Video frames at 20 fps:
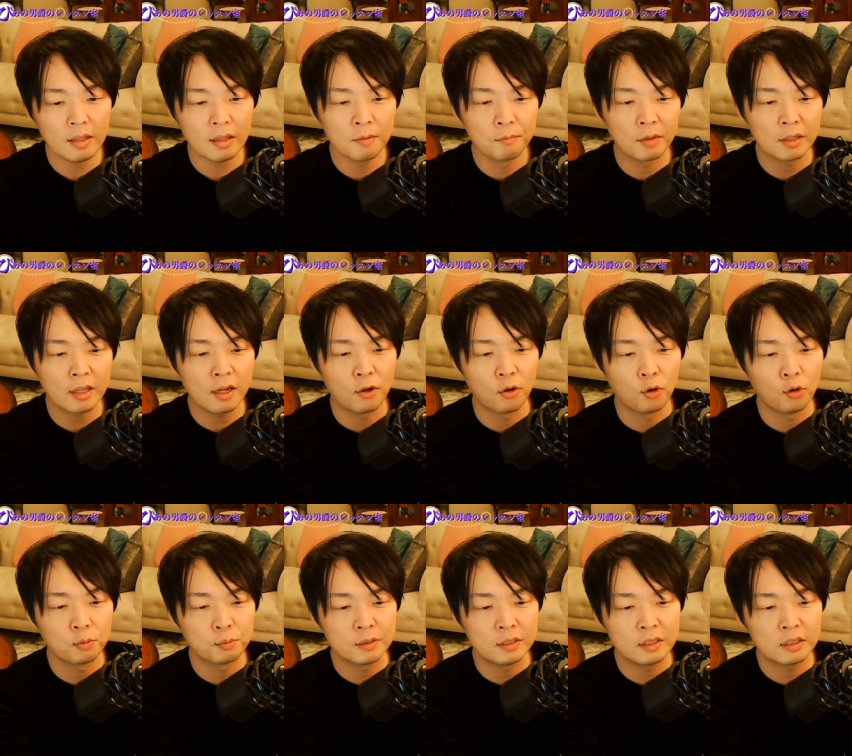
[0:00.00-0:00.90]
また
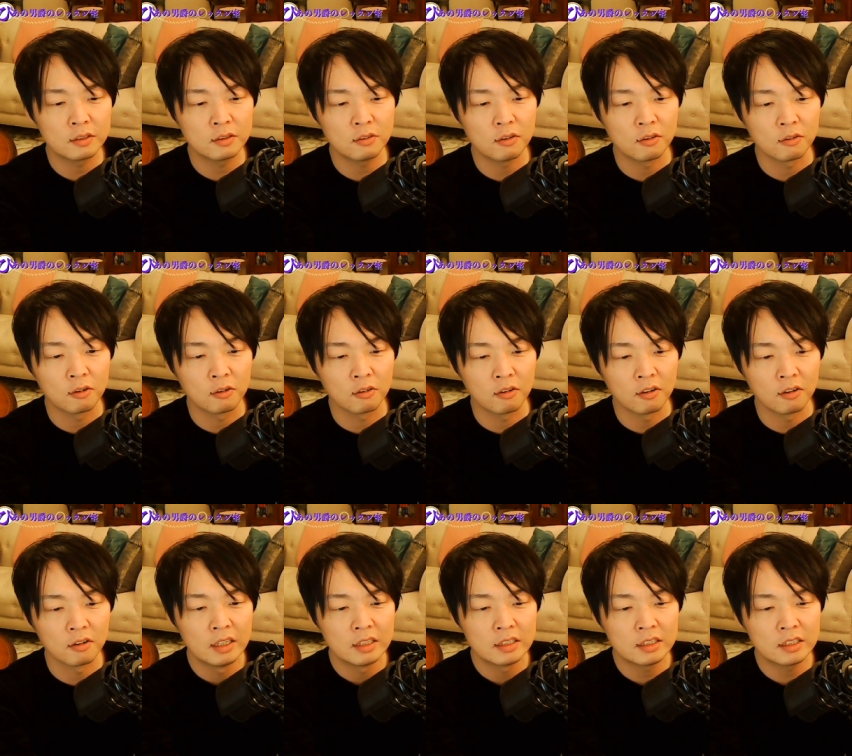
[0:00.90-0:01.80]
オープニングのこ
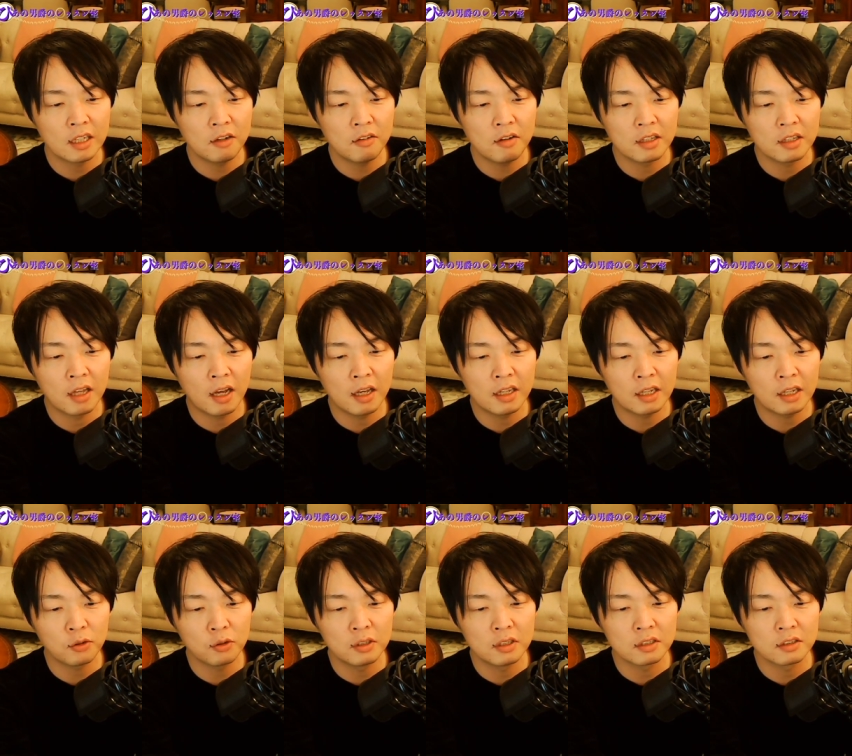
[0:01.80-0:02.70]
の下は
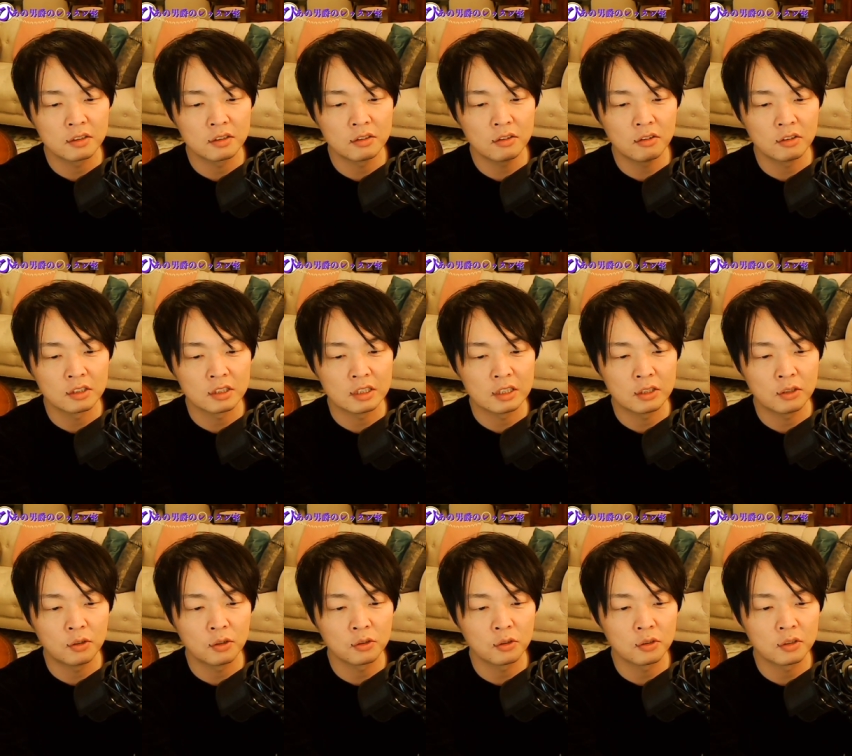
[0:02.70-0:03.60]
ダイアトニックの進
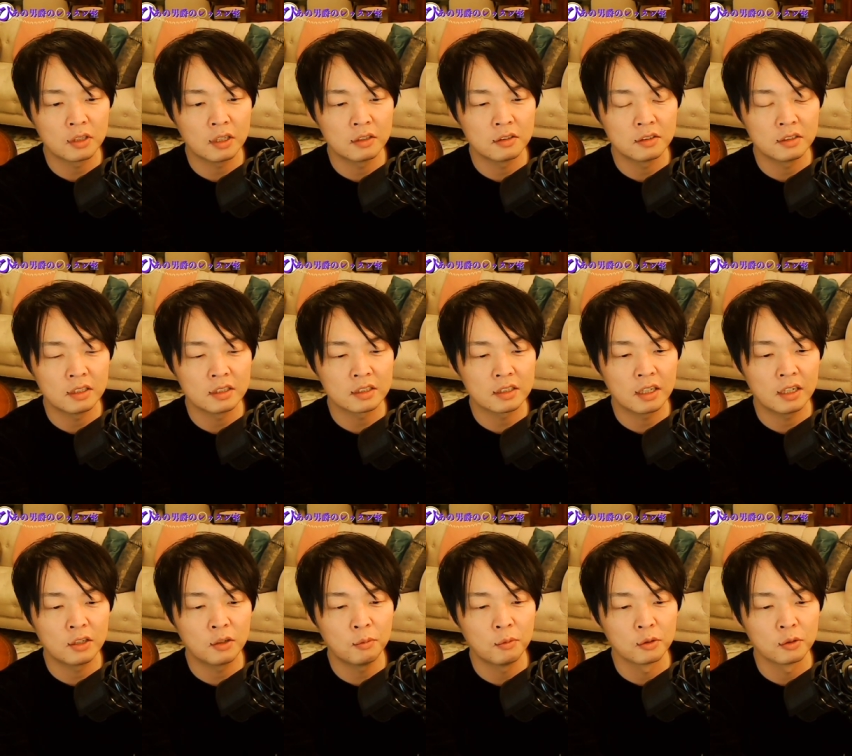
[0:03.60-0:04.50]
行をとっているんですけ
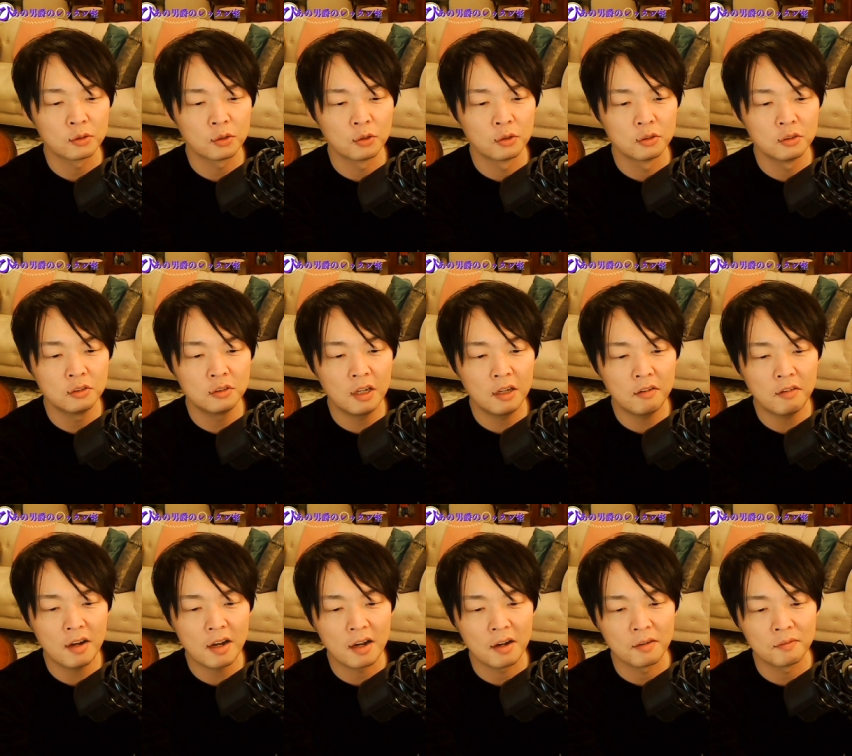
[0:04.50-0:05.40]
れどもその上
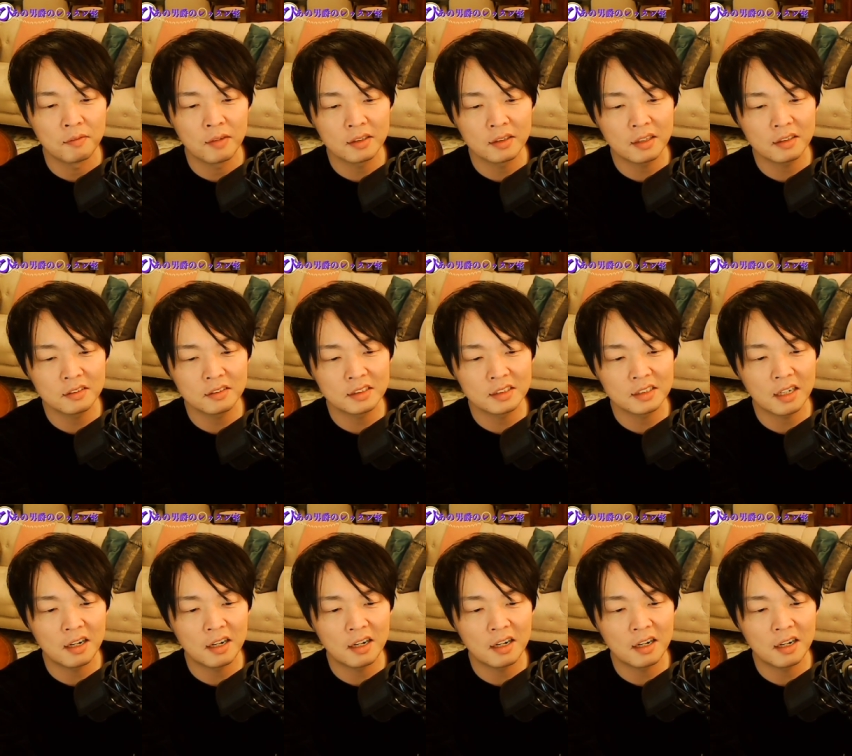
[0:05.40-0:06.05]
は全く違